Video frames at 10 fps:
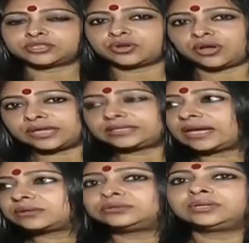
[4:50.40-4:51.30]
সঙ্গে
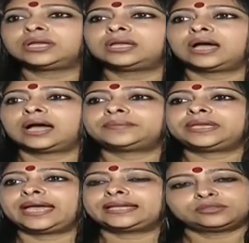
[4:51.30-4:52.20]
থাকুন
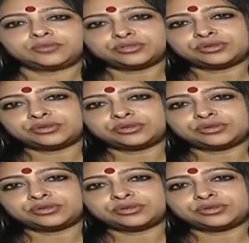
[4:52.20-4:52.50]
আমি এত বছর